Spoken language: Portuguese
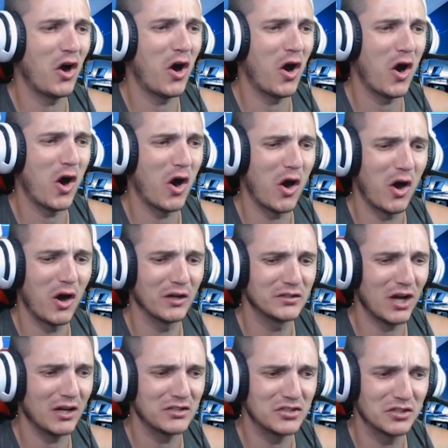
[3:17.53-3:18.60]
Oh!
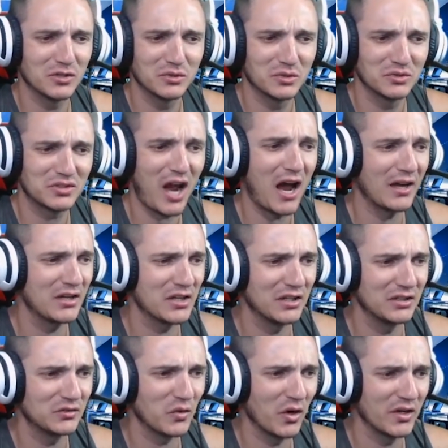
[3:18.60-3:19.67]
de dos carrinhos,
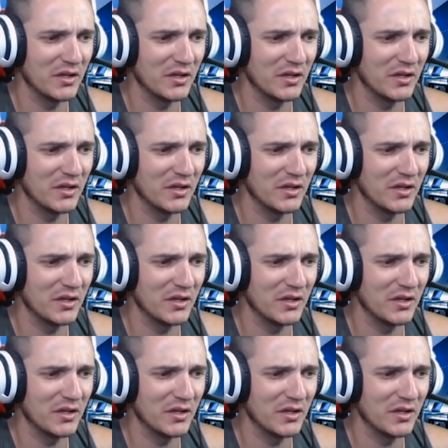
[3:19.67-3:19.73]
eles foram